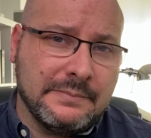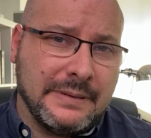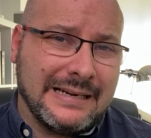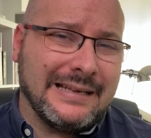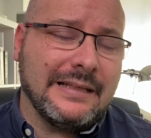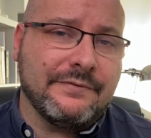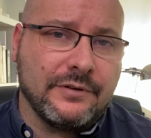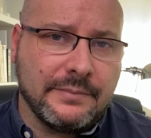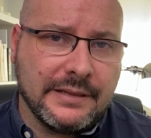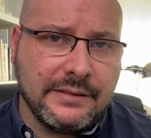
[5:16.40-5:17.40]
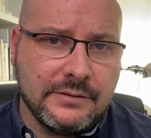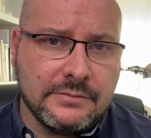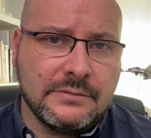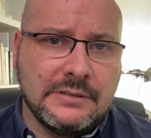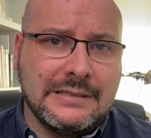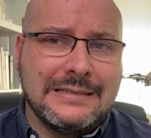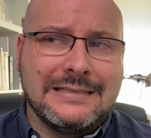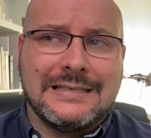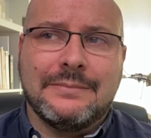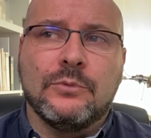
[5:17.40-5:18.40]
para que la información
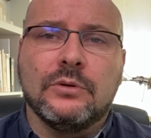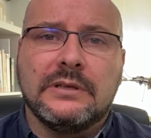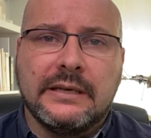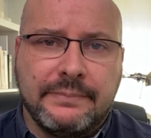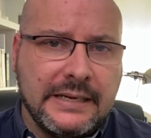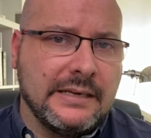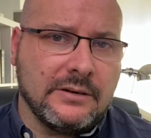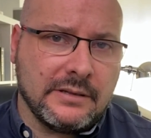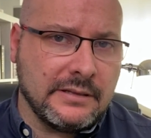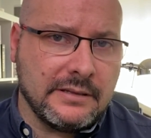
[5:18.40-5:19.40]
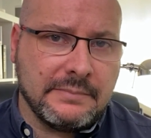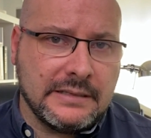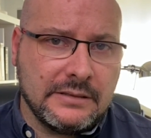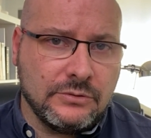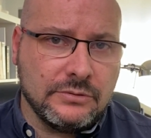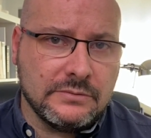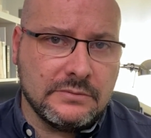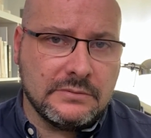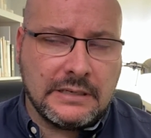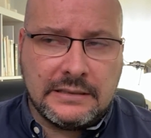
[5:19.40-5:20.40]
se multiplique órdenes de magnitud.
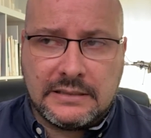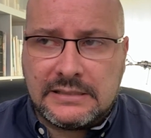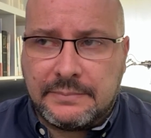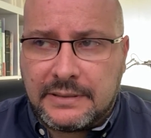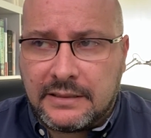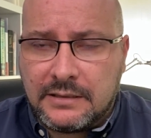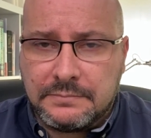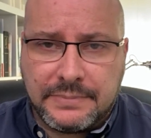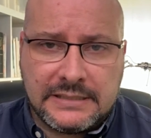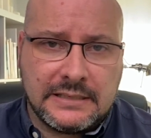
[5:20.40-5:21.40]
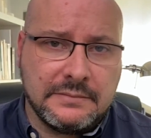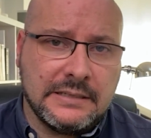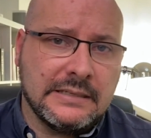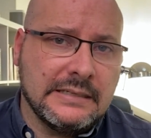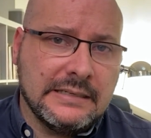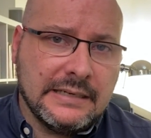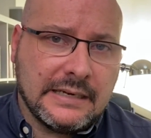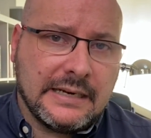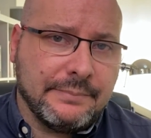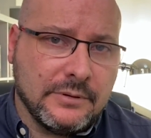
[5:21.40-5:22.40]
Antes si aparecía un pesable en
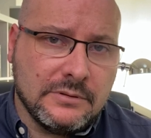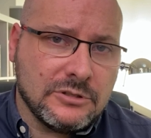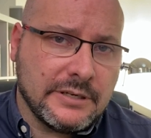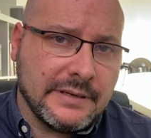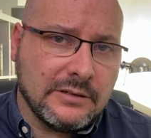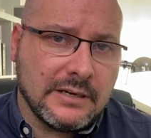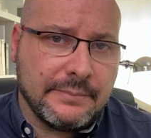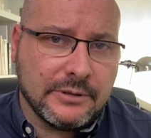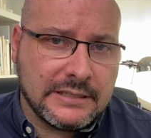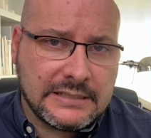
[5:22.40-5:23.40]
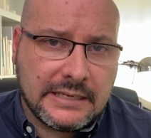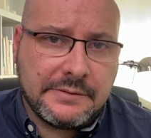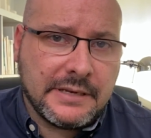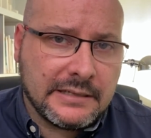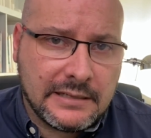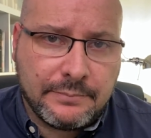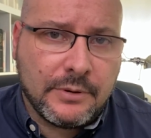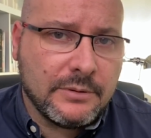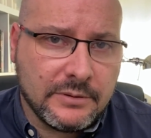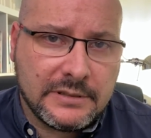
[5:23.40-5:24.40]
Japón, lo sabían los japoneses que vivían en el
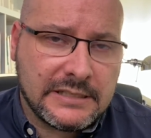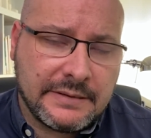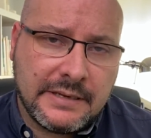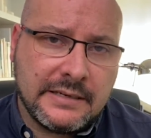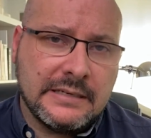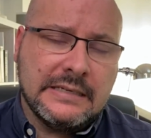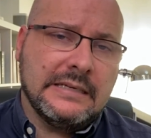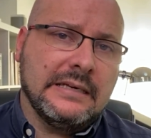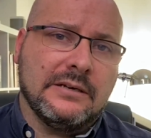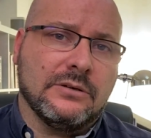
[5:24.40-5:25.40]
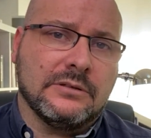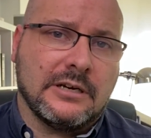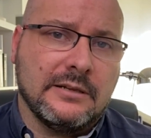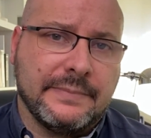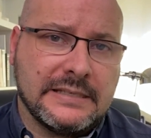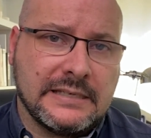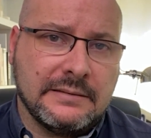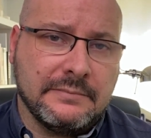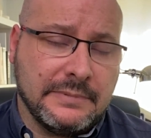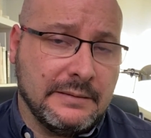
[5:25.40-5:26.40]
pueblo donde se había encontrado el,
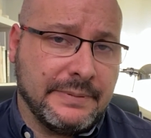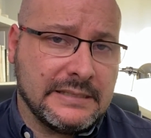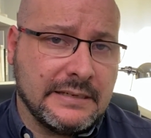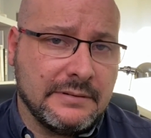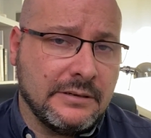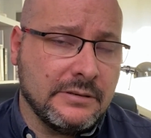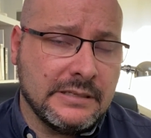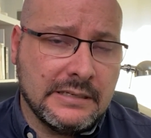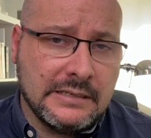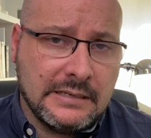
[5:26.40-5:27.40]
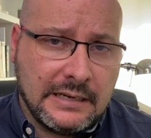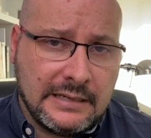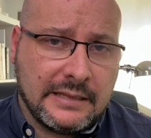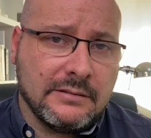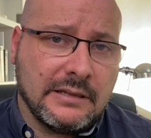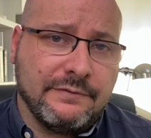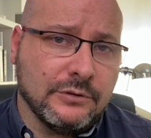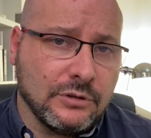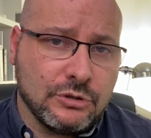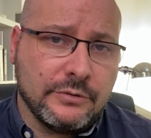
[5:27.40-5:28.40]
pesable. Hoy le hace una
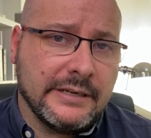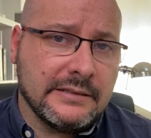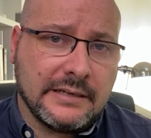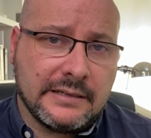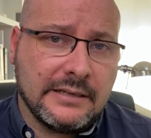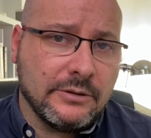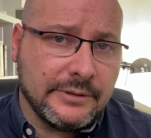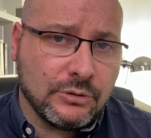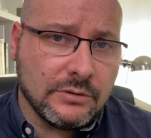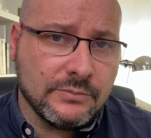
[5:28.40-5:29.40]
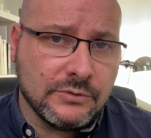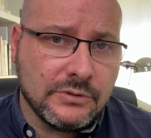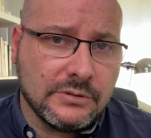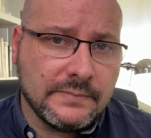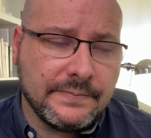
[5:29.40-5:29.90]
foto, lo sube a internet y lo ve todo el mundo.